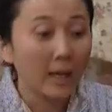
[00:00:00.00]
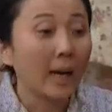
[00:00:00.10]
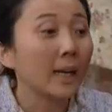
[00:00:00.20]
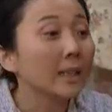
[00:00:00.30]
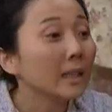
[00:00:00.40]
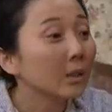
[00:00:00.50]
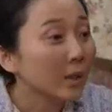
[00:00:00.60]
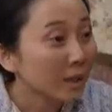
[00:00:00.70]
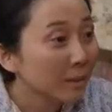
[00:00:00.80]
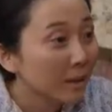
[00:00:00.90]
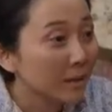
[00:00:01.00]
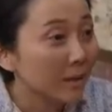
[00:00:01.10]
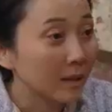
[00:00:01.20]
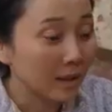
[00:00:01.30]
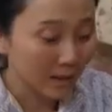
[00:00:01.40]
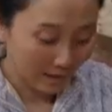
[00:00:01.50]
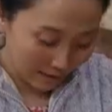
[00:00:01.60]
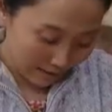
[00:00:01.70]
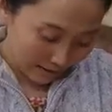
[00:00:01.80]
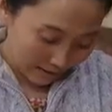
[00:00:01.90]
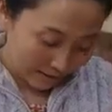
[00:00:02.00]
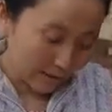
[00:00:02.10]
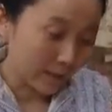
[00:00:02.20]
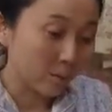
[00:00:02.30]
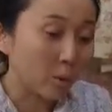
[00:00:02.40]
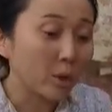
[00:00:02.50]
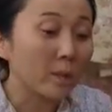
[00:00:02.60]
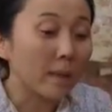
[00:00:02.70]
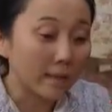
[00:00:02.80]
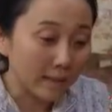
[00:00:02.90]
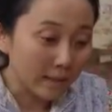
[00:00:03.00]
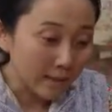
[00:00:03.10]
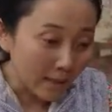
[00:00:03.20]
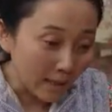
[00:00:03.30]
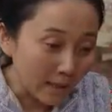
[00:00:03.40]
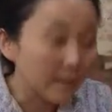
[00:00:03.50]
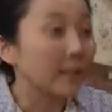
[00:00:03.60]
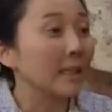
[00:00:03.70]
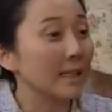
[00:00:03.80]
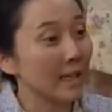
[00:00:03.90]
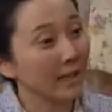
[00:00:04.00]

안 그래도 힘이 드는데 네가 랑 못하면 안 된다 그랬지.